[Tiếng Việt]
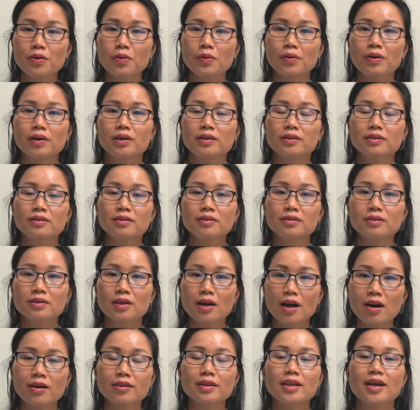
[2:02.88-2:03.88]
khuẩn
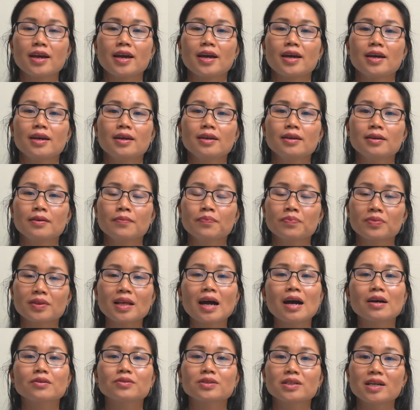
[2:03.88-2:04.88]
có thể
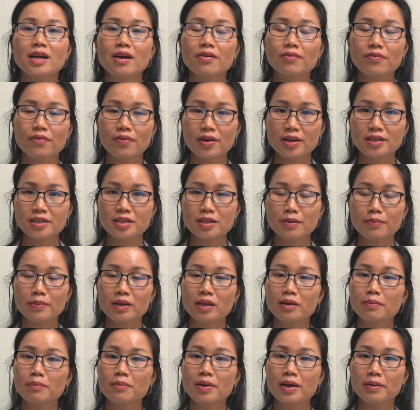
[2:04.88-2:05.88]
tạo ra
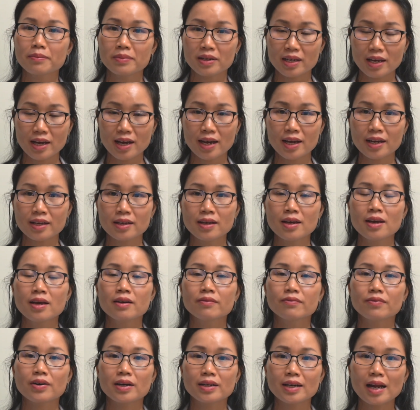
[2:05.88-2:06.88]
vitamin B12
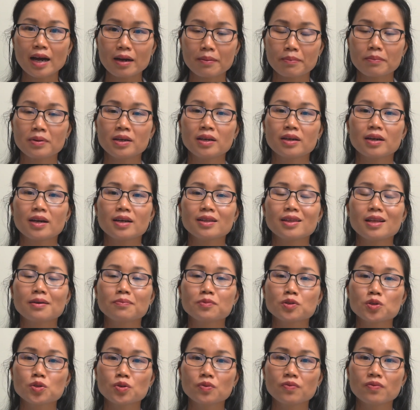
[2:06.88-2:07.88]
và đặc biệt cái
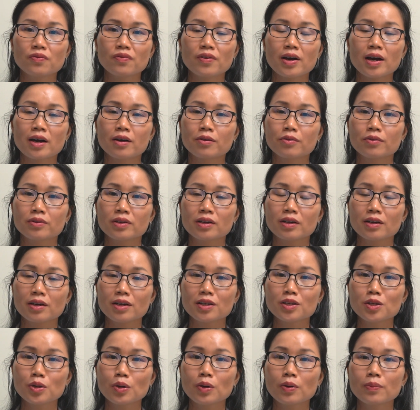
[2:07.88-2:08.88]
tập trung vào những
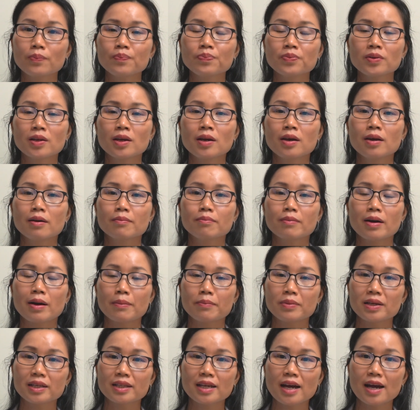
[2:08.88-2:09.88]
cái nhóm mà
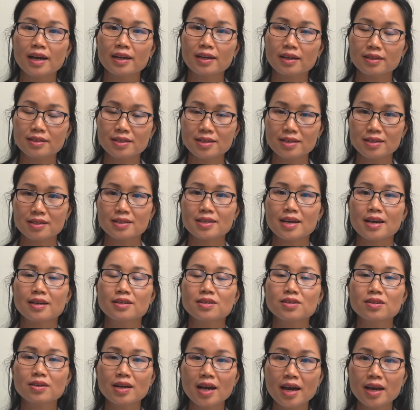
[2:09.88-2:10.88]
Meta đã chia sẻ
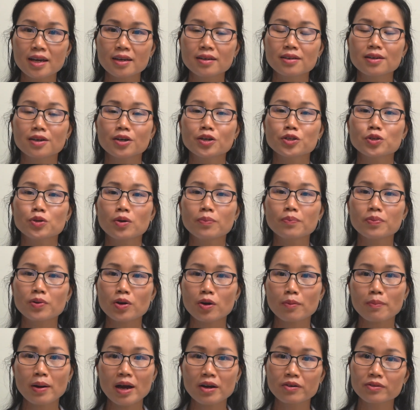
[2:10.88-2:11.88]
trước đây những cái nhóm
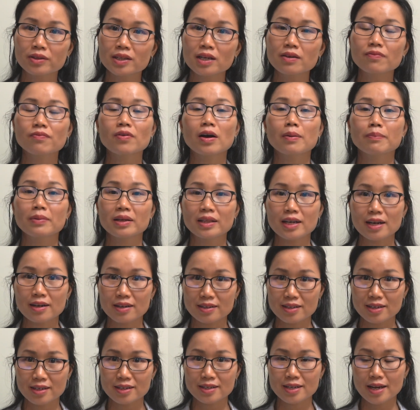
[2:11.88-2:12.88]
probiotic và Meta đã
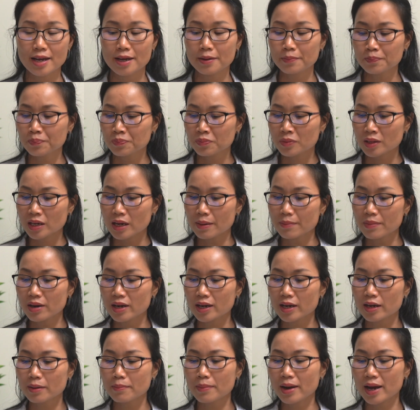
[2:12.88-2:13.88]
chia sẻ cảm ơn
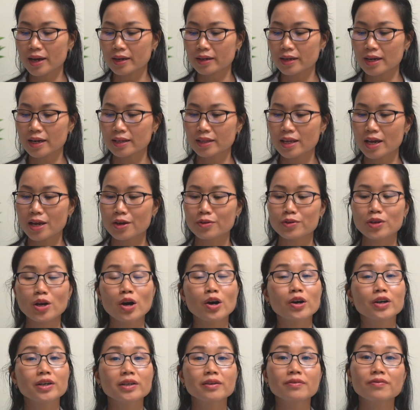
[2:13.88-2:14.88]
các bạn đã theo
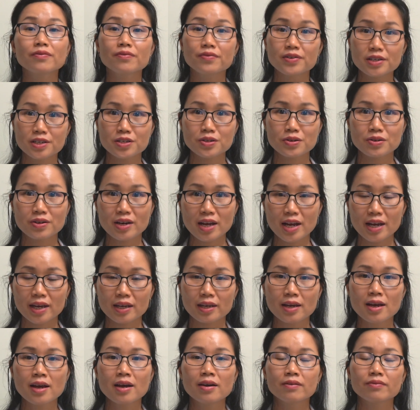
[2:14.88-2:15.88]
dõi video
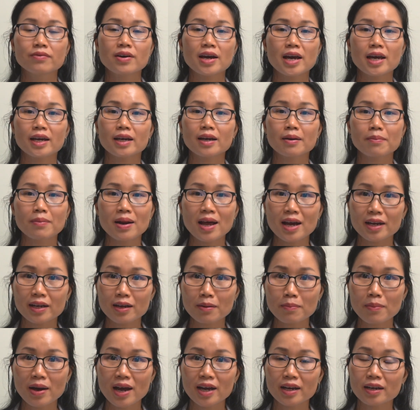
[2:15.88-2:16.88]
này và hẹn gặp lại
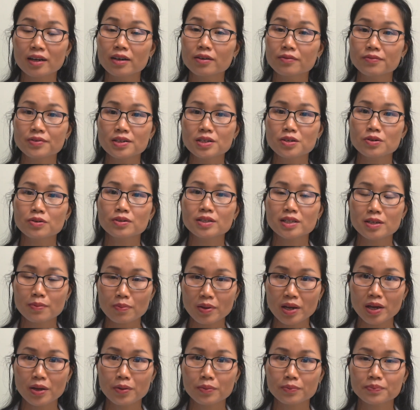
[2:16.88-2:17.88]
các bạn ở video tiếp
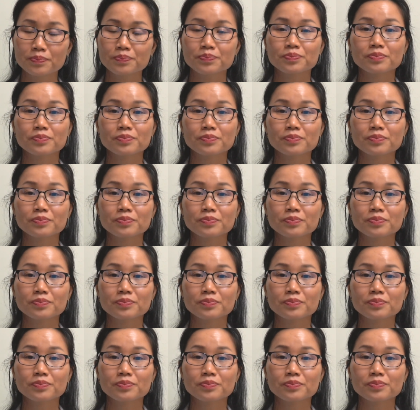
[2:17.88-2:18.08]
theo